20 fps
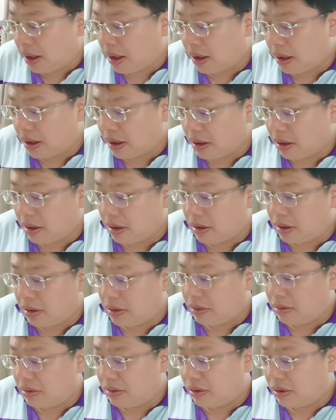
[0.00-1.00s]

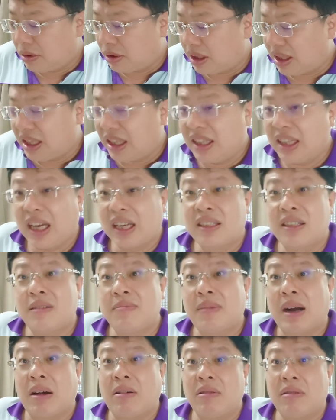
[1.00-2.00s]
呃，所以那时
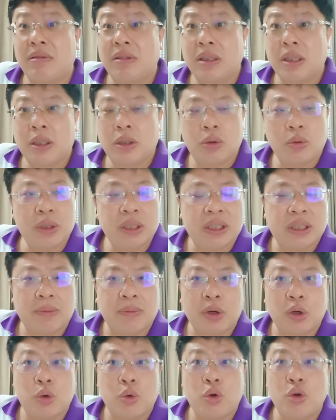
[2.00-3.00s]
候毛为什
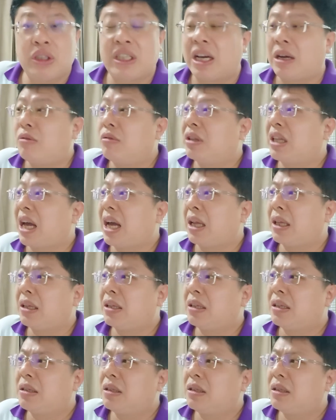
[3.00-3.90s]
么我讲过他，